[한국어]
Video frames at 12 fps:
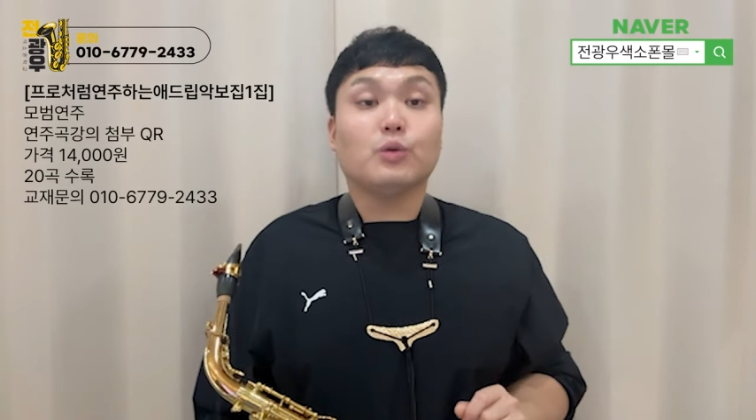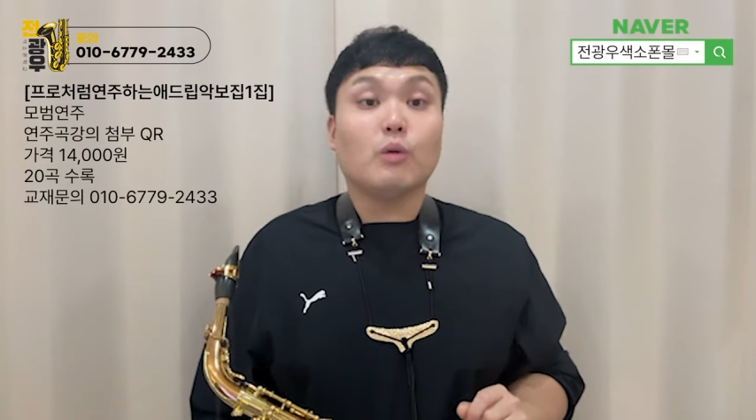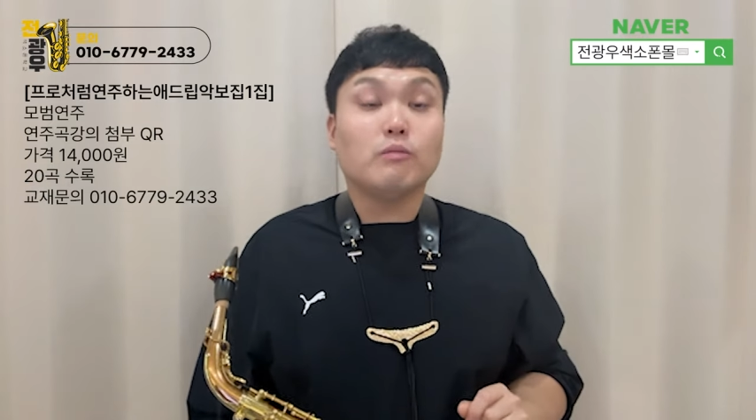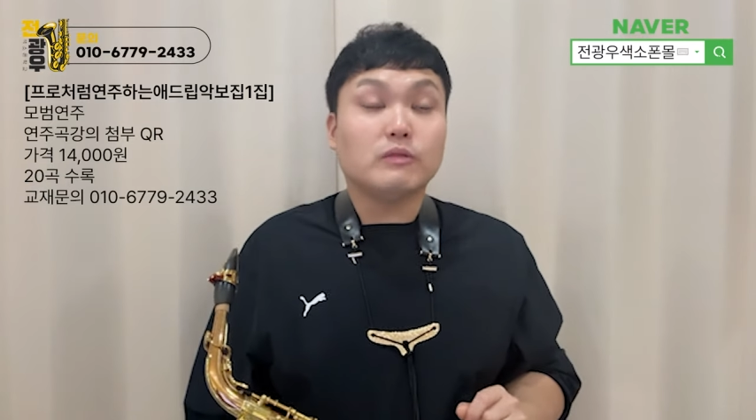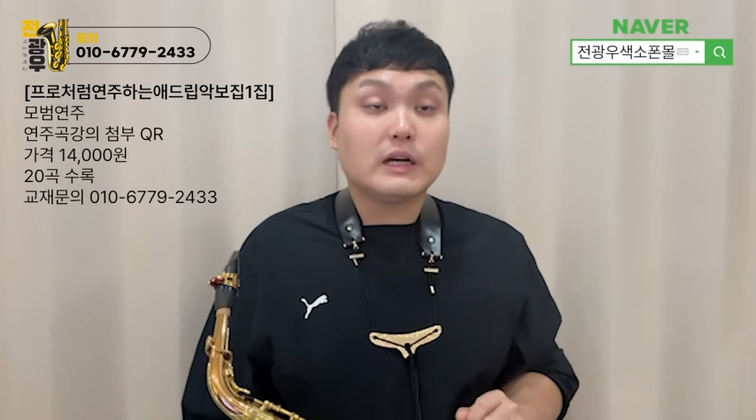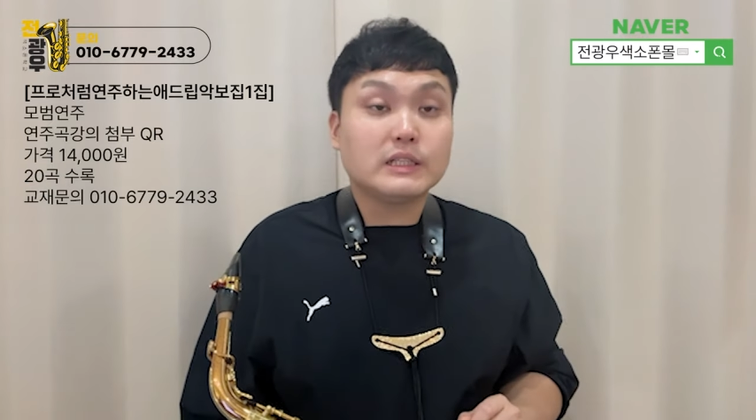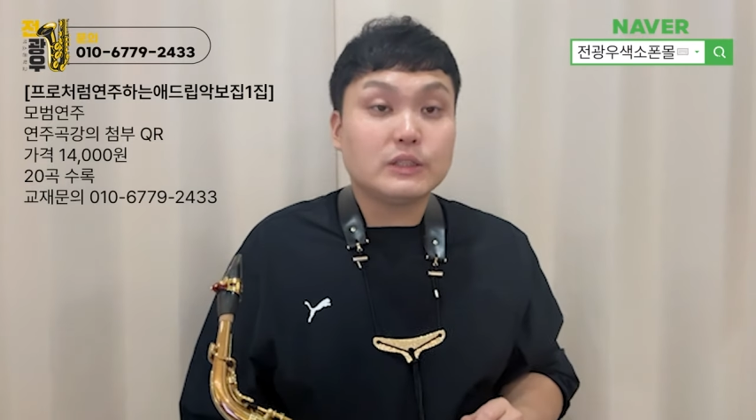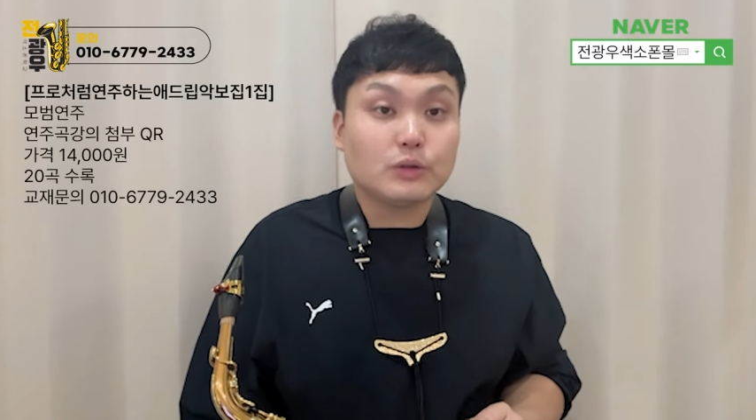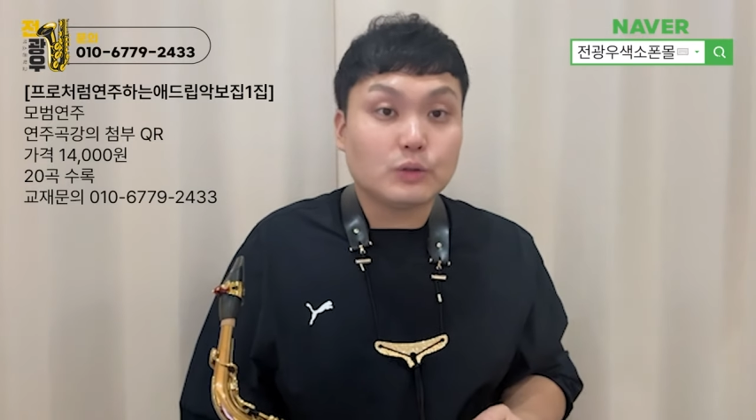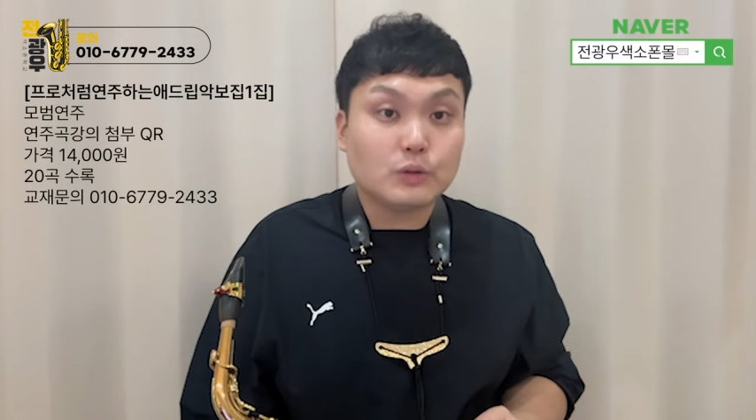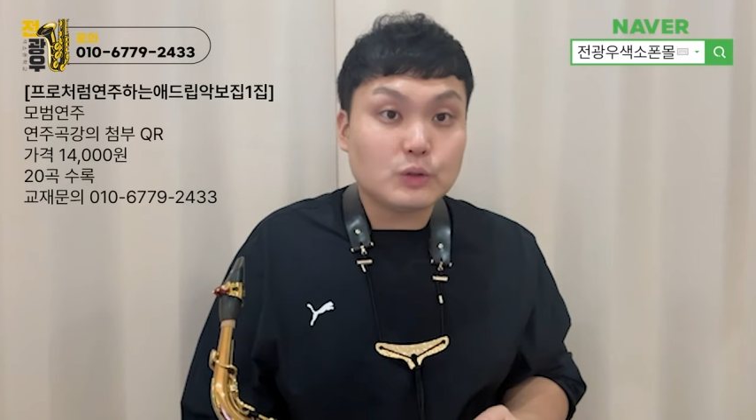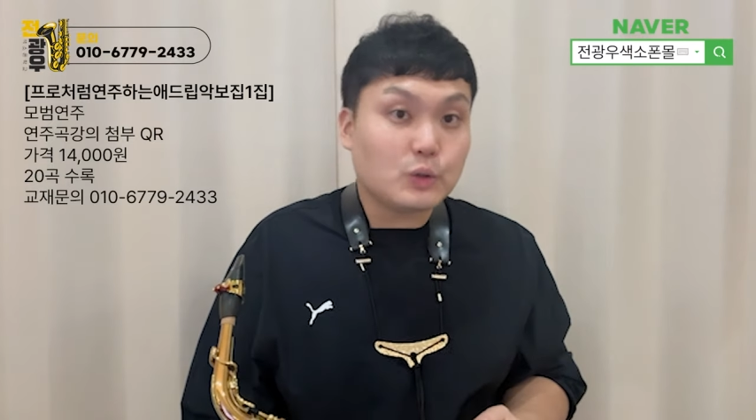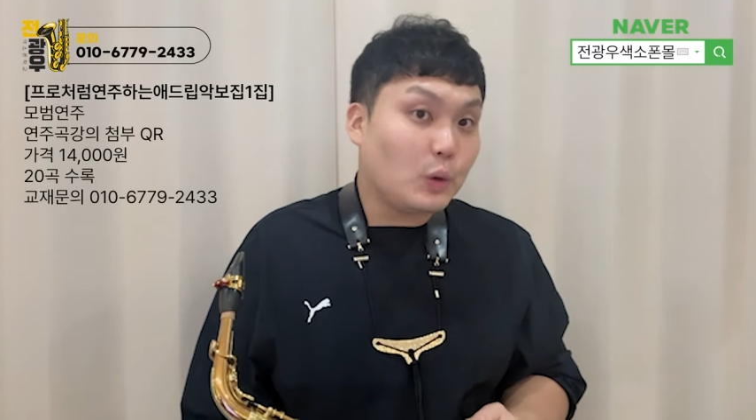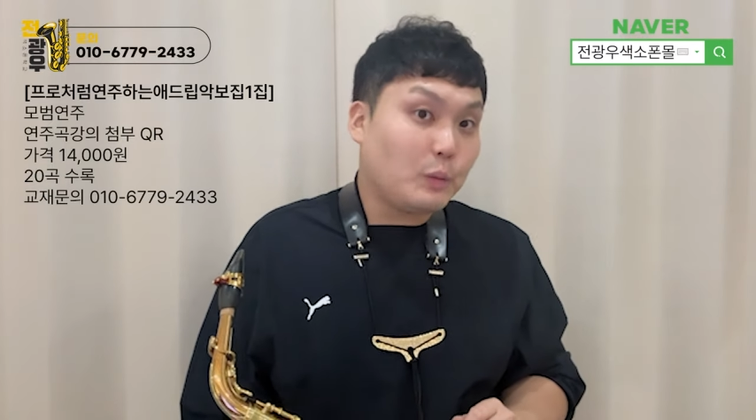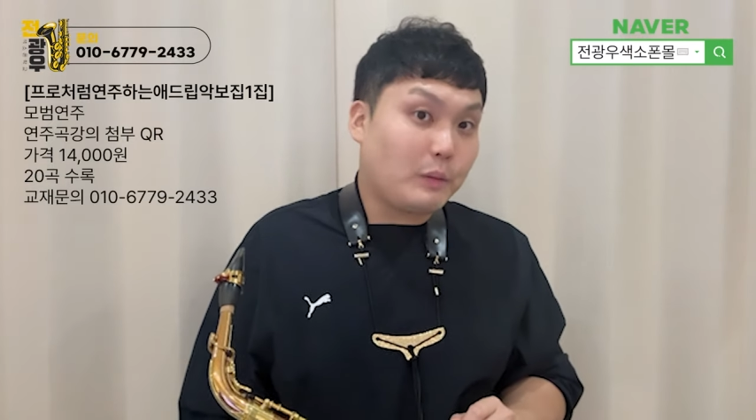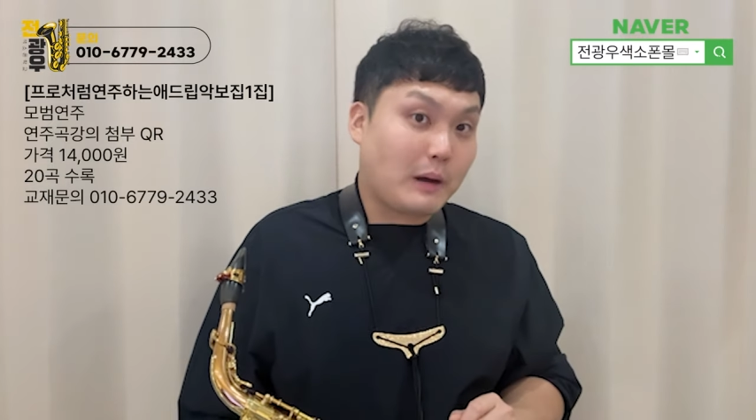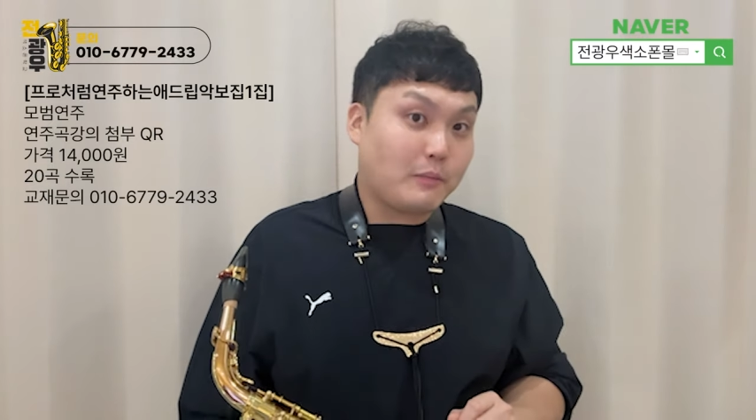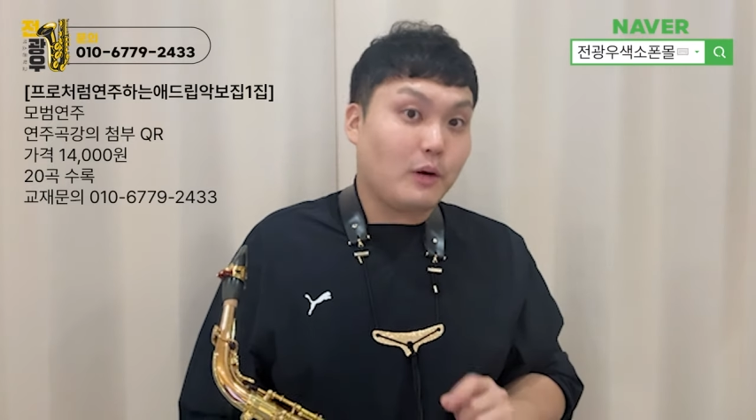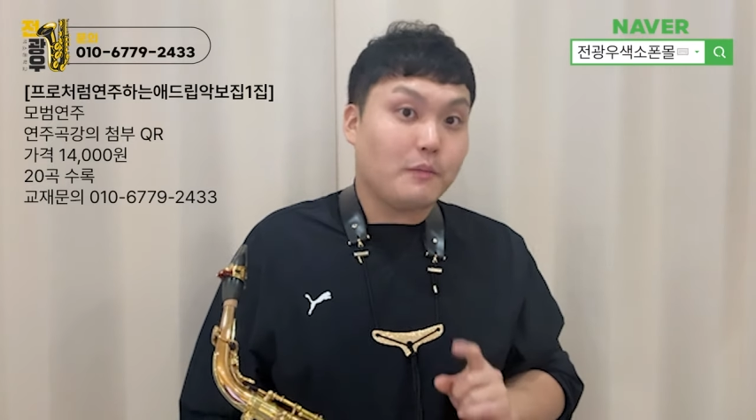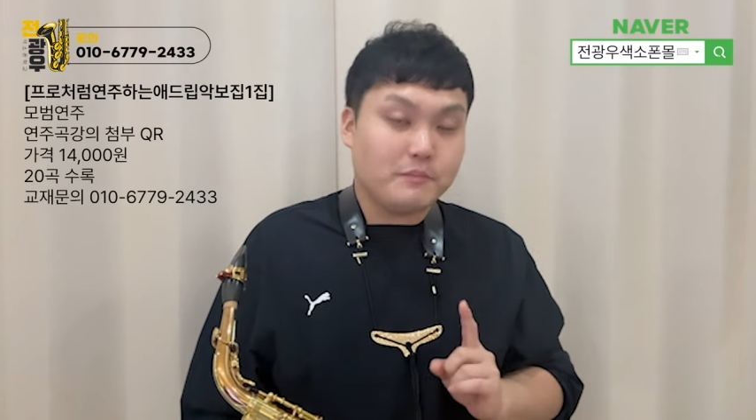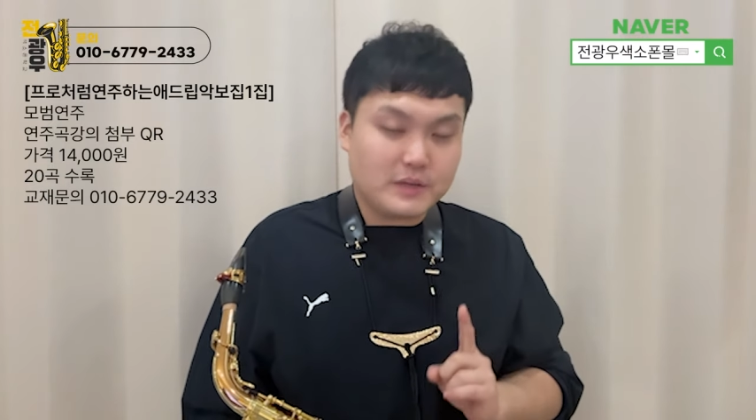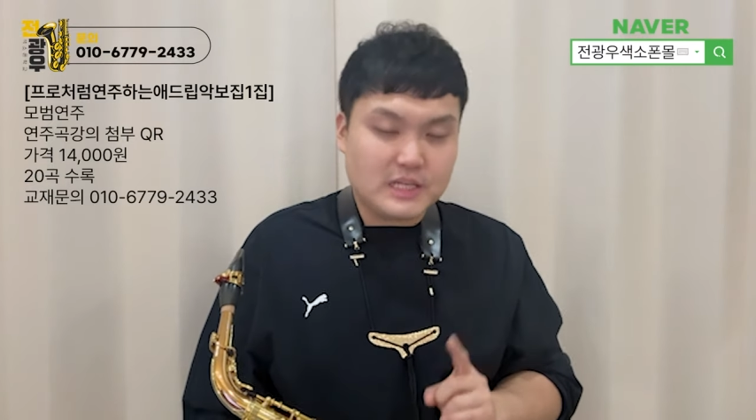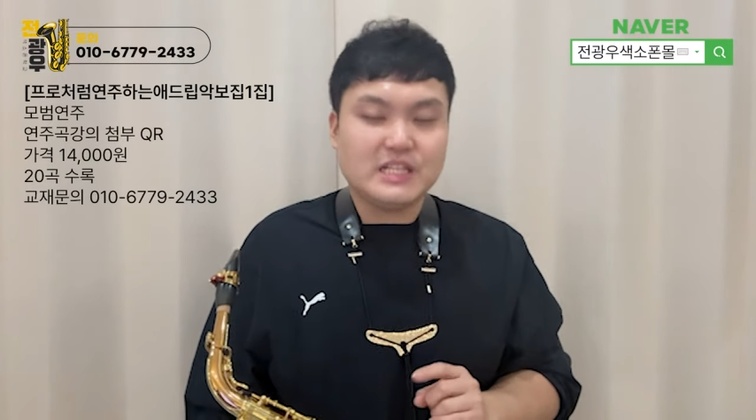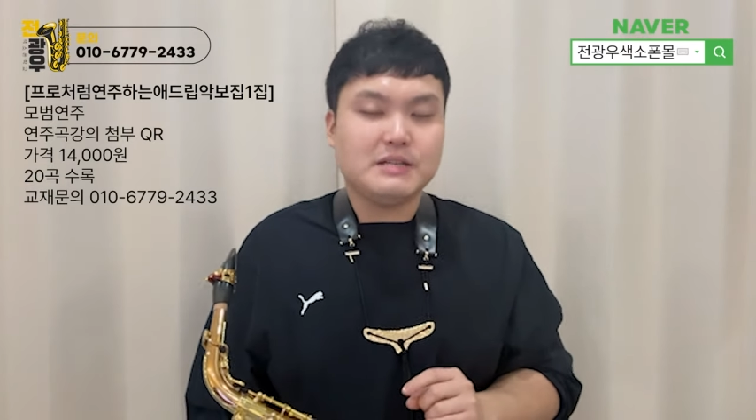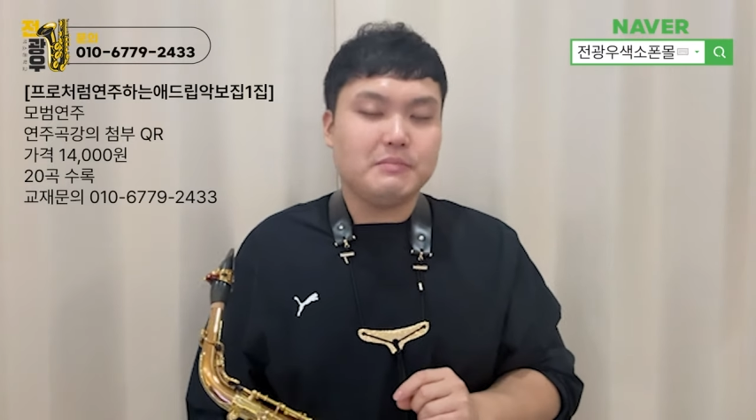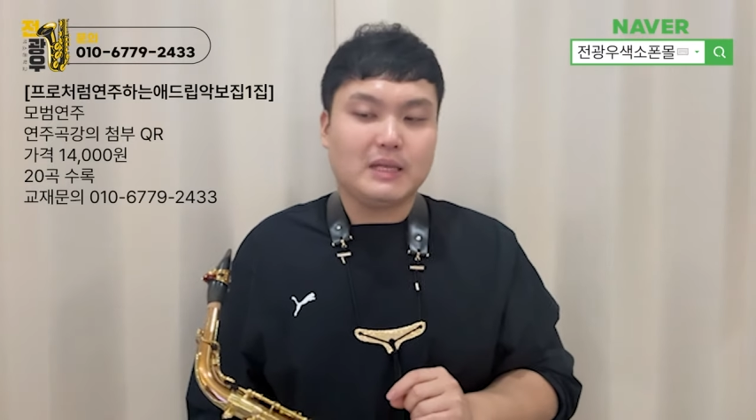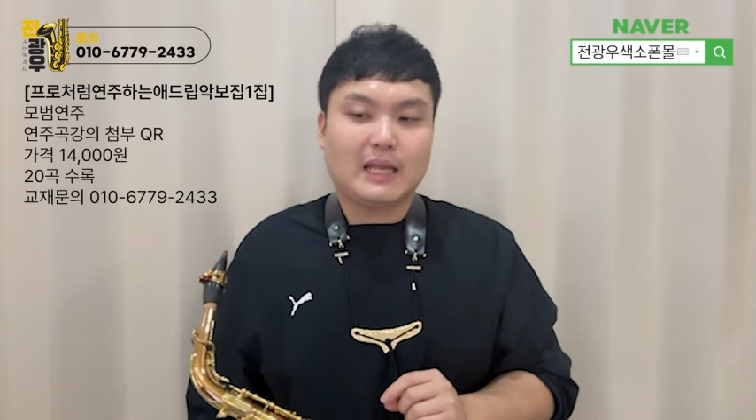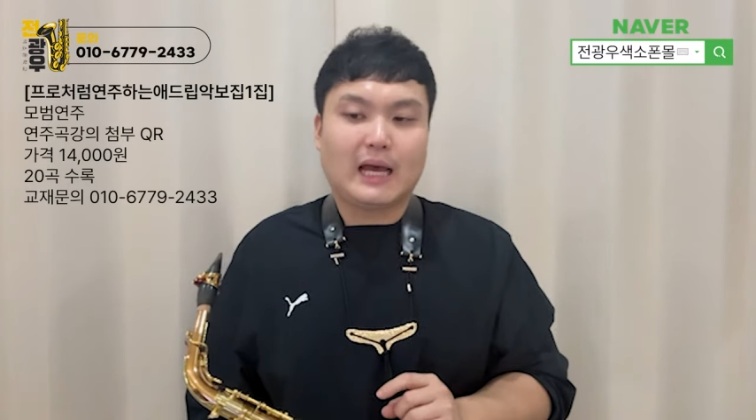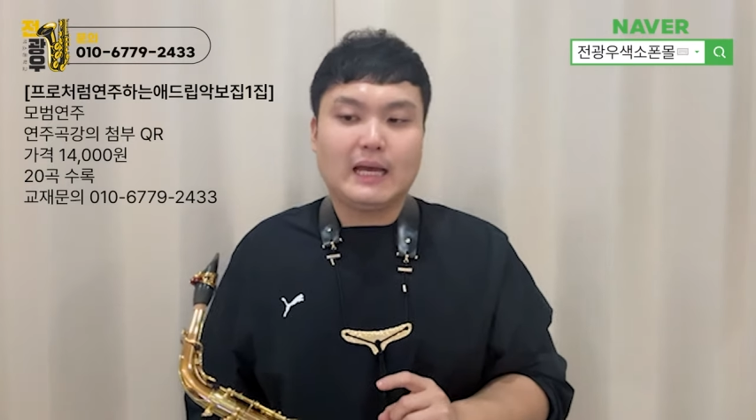공부하시는 것도 좋은 방법이십니다.